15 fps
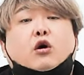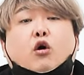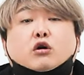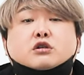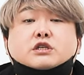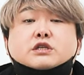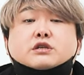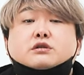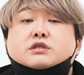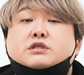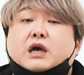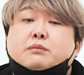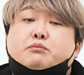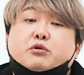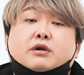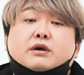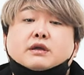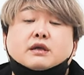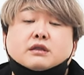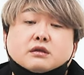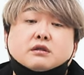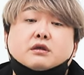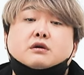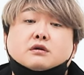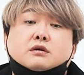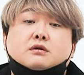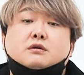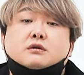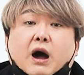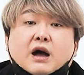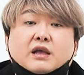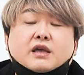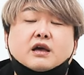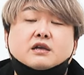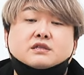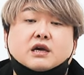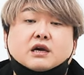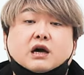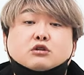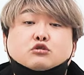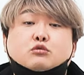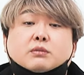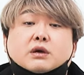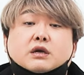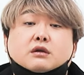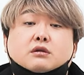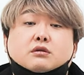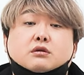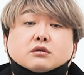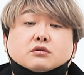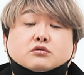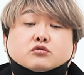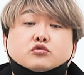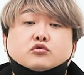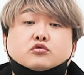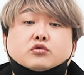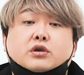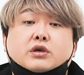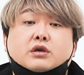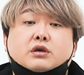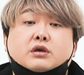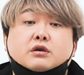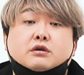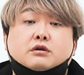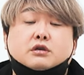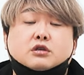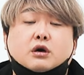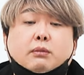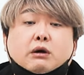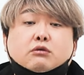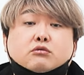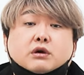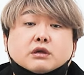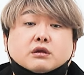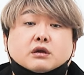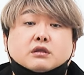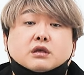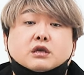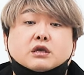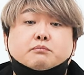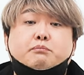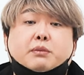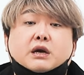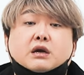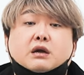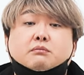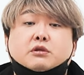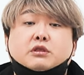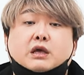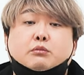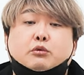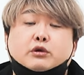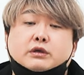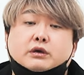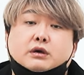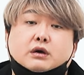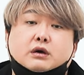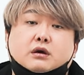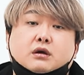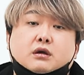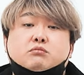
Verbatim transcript: 어찌저찌 잘 풀리긴 했는데요. 마냥 착할 줄만 알았던 중국이 이렇게 서방 국가들한테 이빨을 한번 내보이니까